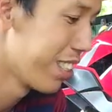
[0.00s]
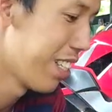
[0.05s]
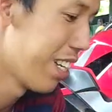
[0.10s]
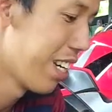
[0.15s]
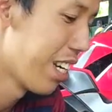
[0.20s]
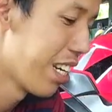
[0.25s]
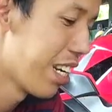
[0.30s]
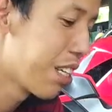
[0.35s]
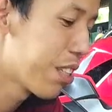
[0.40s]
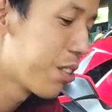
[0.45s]

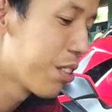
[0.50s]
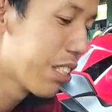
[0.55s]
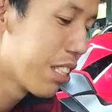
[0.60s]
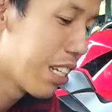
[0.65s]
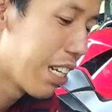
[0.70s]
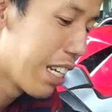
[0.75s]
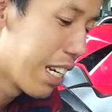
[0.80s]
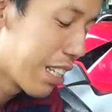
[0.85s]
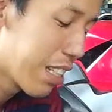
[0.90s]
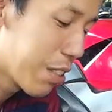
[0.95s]
อ่า
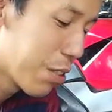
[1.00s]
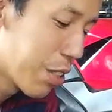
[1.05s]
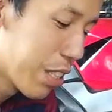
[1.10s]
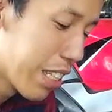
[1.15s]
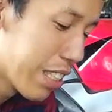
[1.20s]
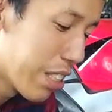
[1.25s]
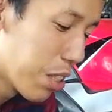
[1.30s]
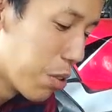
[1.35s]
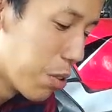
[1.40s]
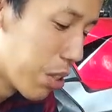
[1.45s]
หลายคน
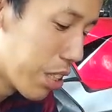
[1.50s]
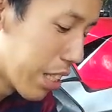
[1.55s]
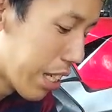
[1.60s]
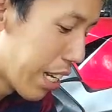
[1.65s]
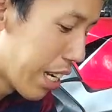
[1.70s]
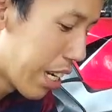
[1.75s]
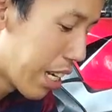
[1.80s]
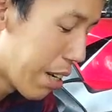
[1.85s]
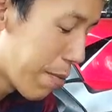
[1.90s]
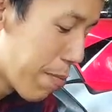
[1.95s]
อาจจะงงอย่าง
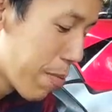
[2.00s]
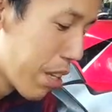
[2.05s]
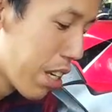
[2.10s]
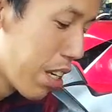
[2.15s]
นั้นนะครับ